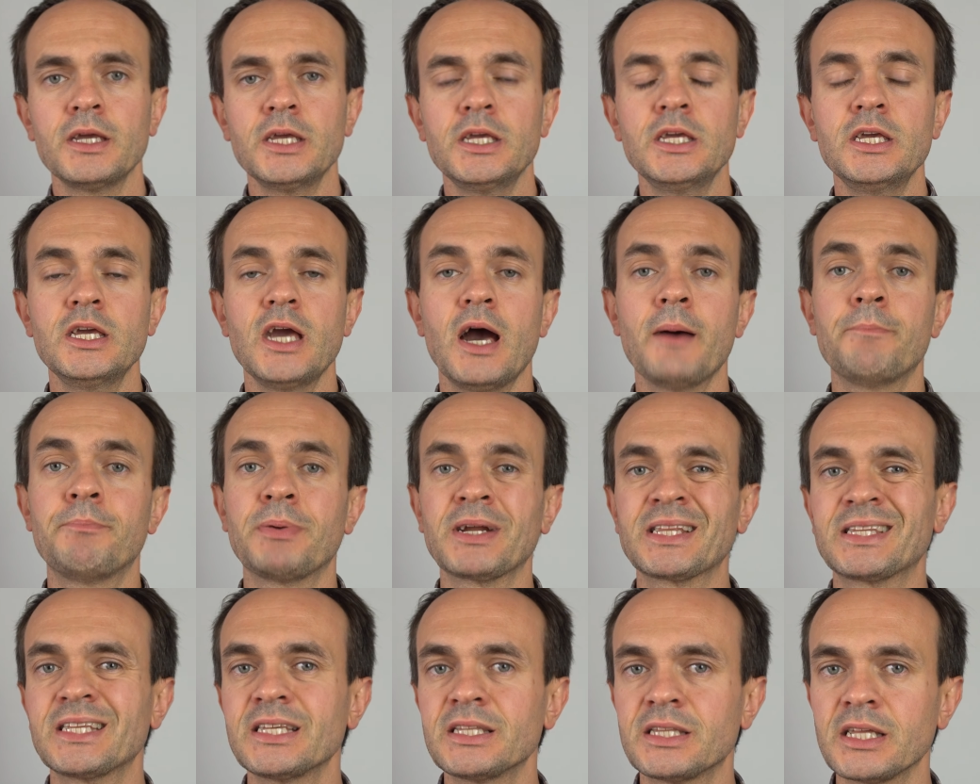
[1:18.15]
e a
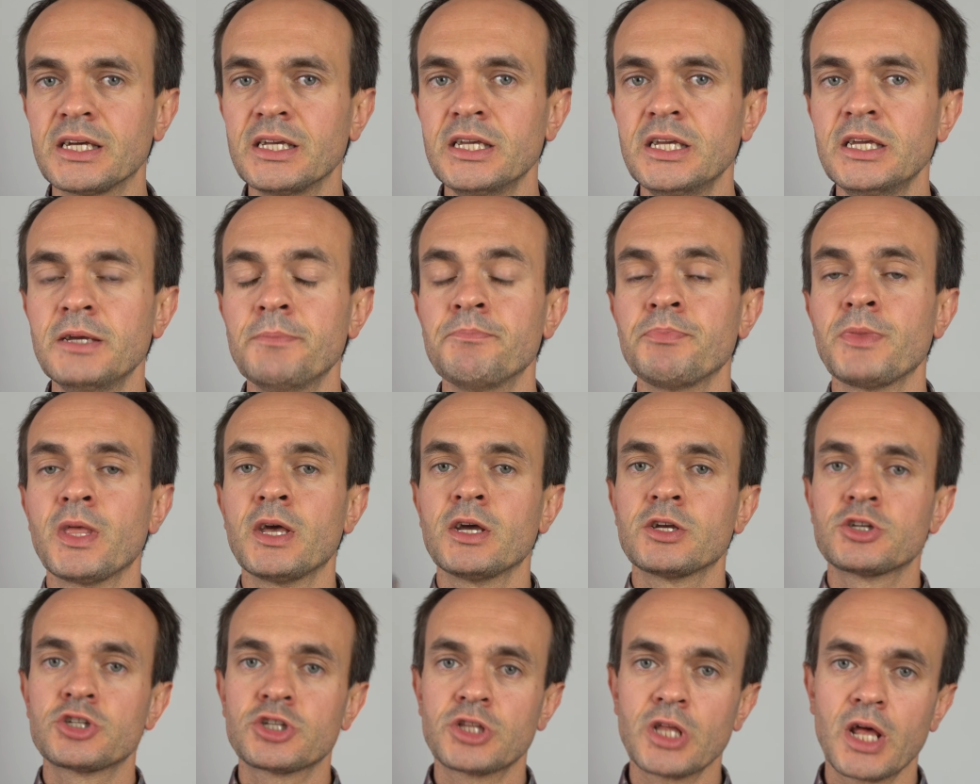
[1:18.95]
partir daí
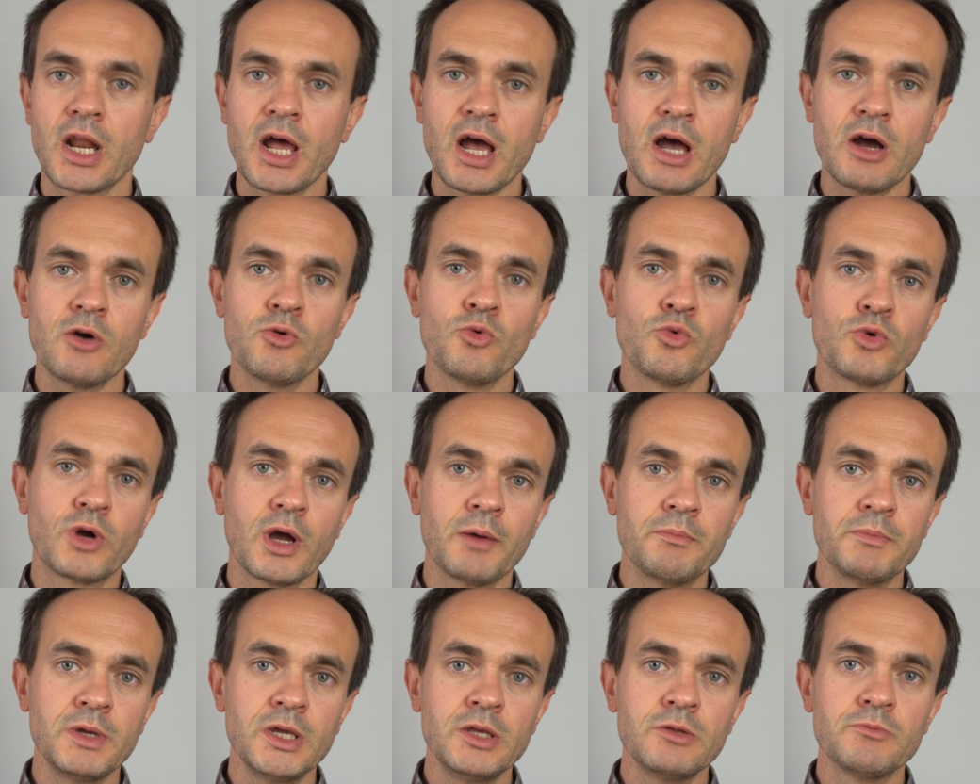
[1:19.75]
estará o
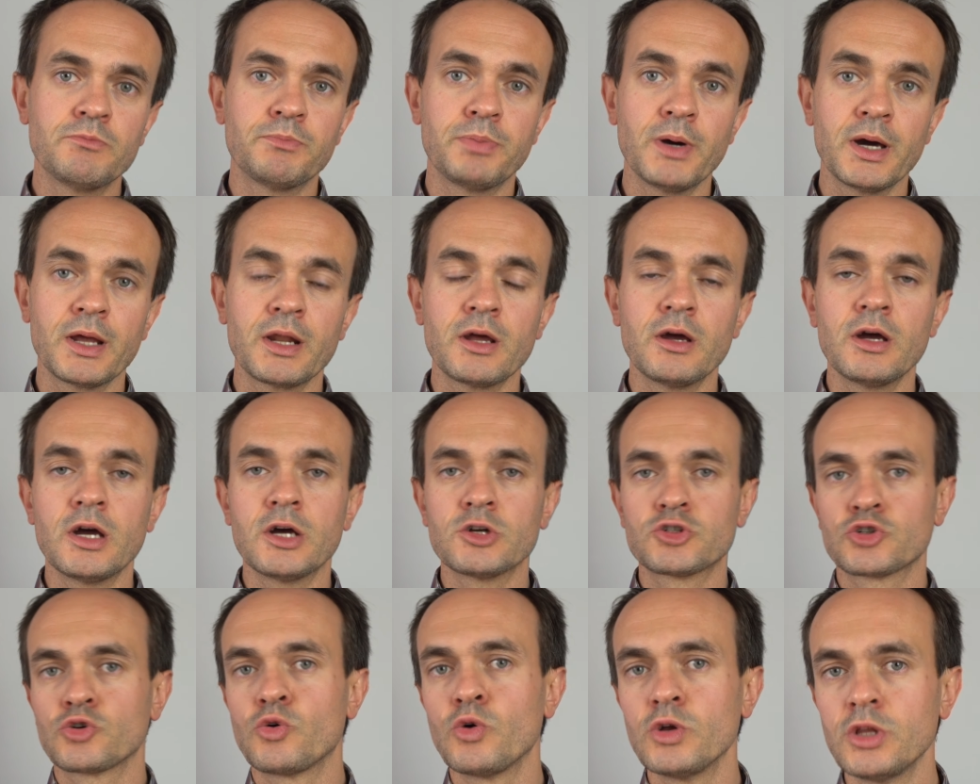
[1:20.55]
caminho para
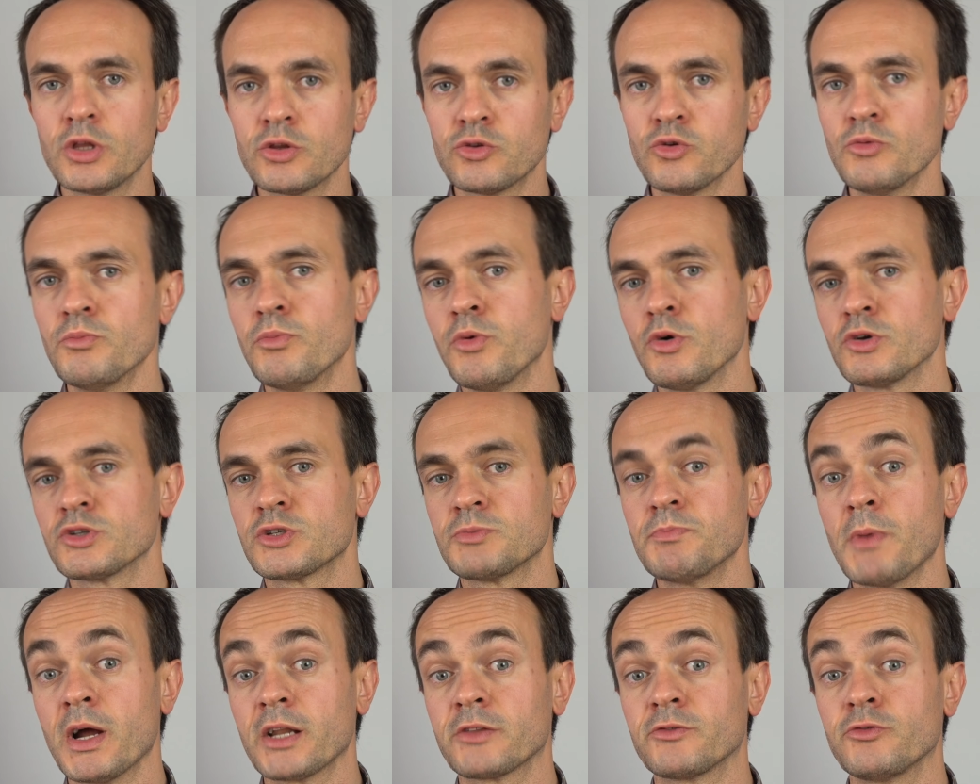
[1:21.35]
a escolha de um bom
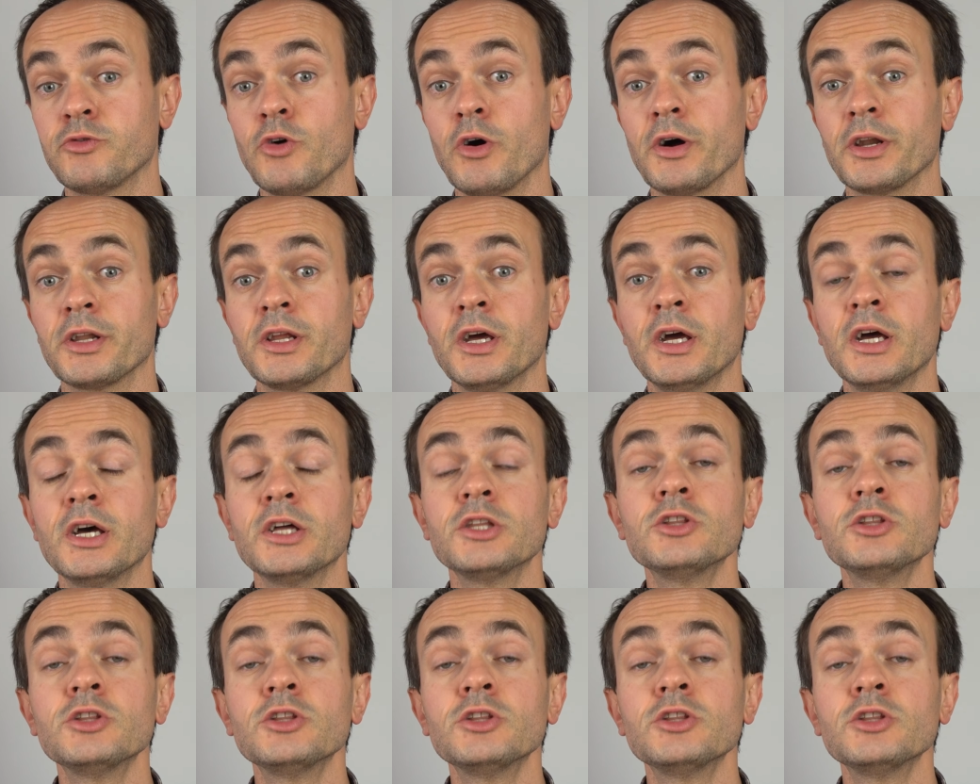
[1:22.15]
smartphone.